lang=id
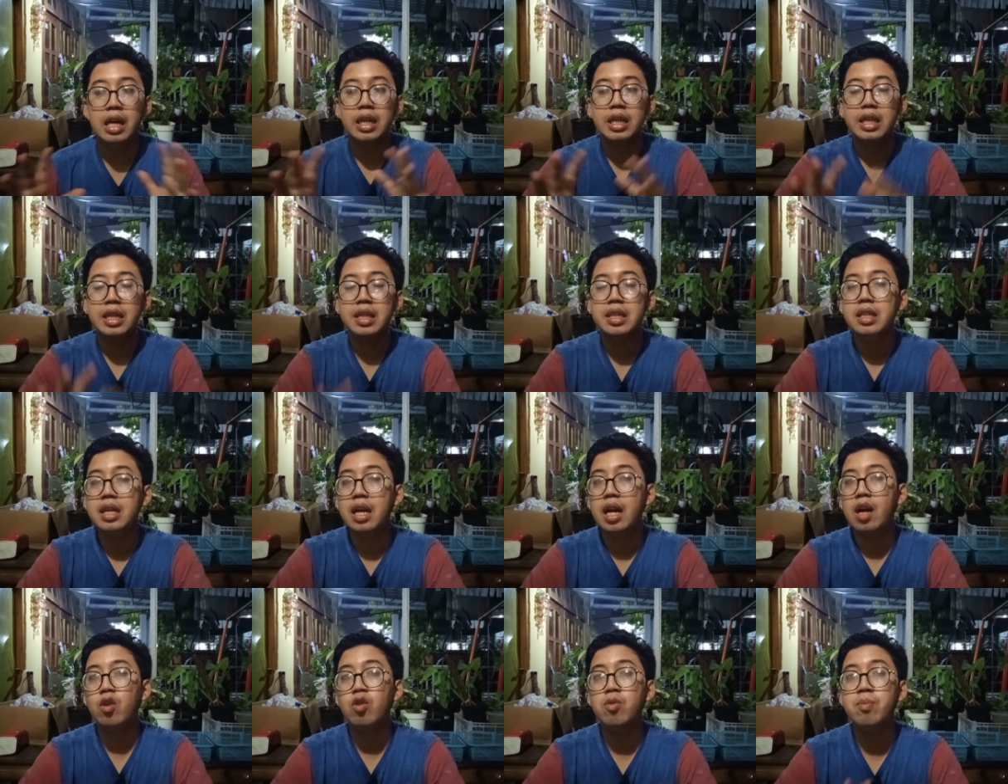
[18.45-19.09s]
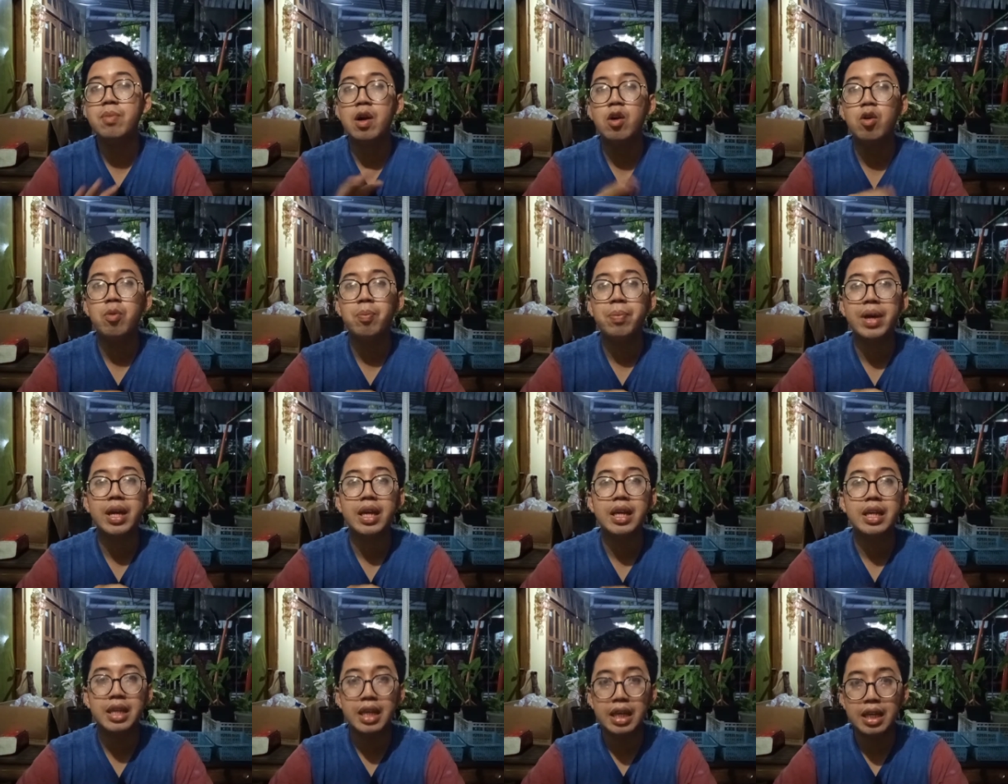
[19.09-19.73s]
ini aku mau
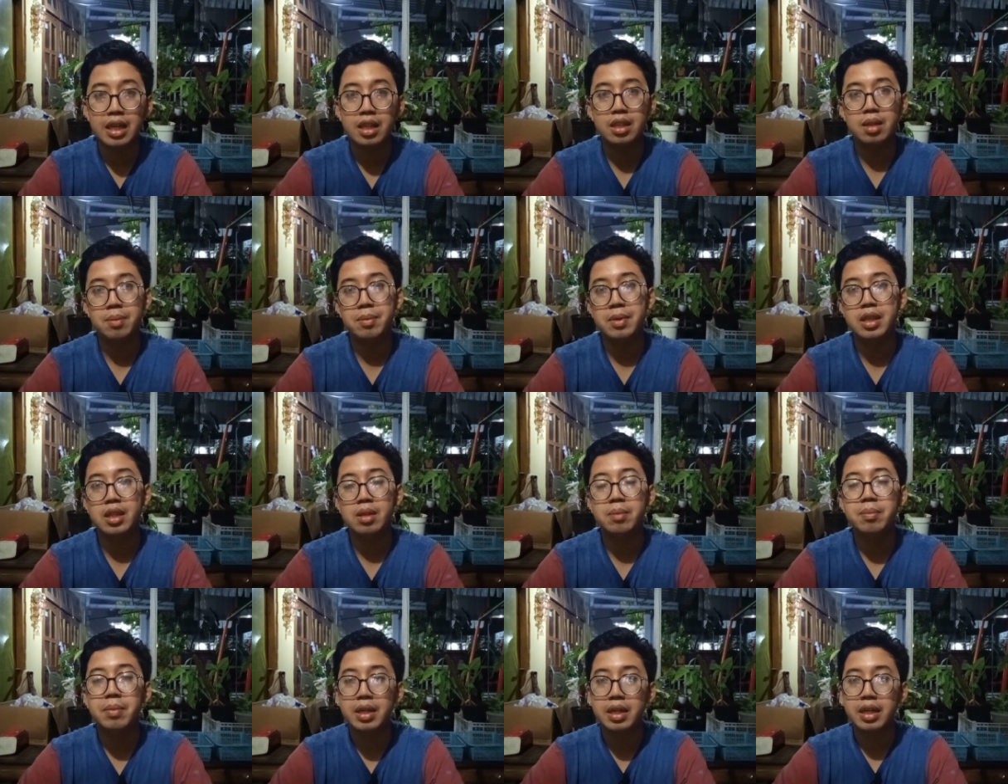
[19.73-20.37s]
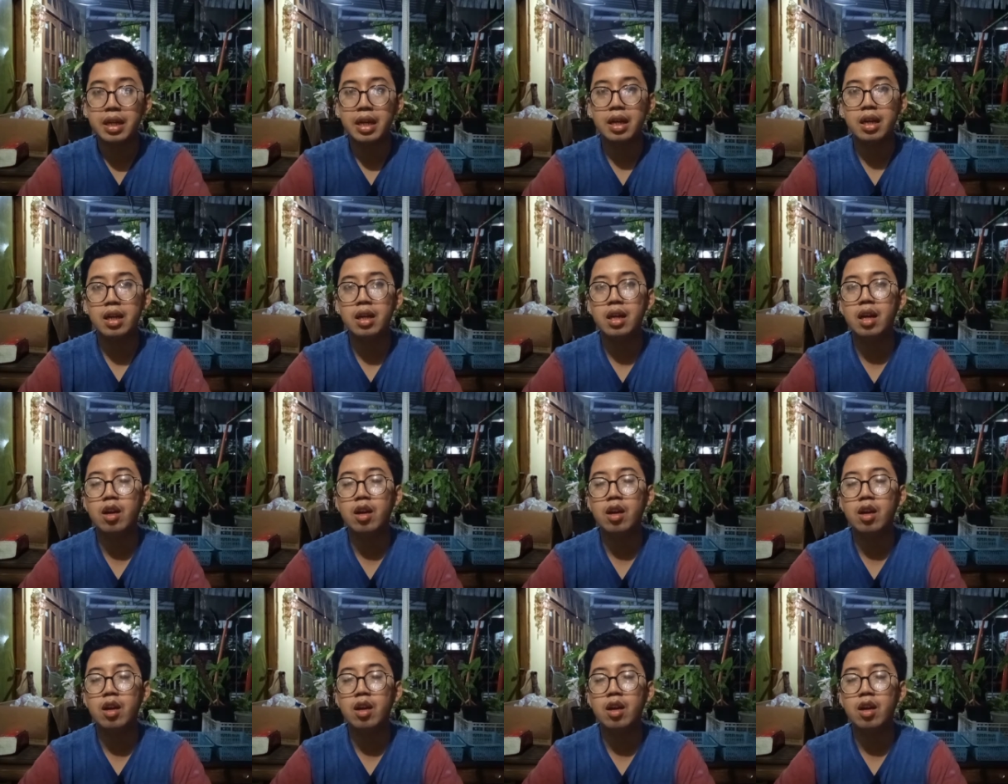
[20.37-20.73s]
packing teman-teman ya.